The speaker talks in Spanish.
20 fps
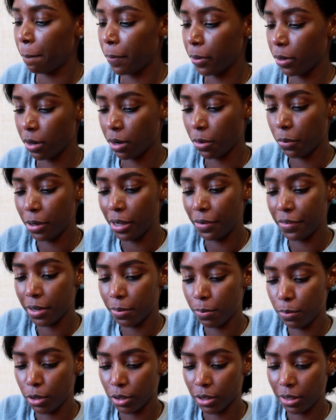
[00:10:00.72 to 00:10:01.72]
pero ahora voy a ver
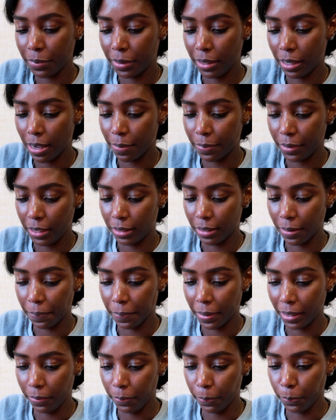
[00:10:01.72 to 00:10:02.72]
el blog de mi amiguita
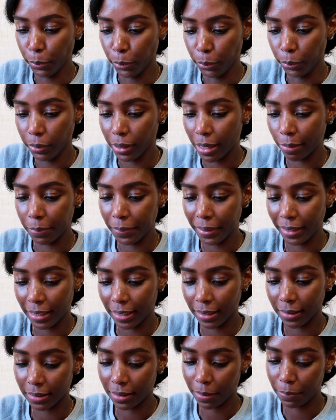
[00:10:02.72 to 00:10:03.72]
Maipú, que a mí me
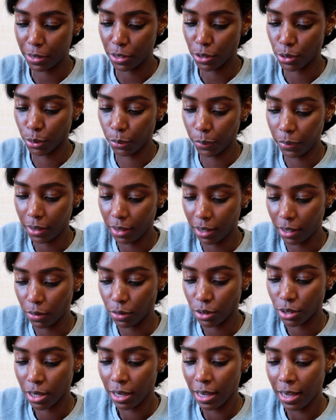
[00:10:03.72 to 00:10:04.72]
encanta también sus
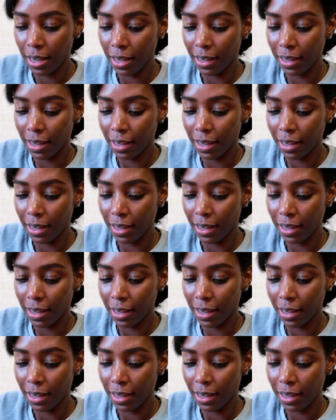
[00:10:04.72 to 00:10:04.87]
videos.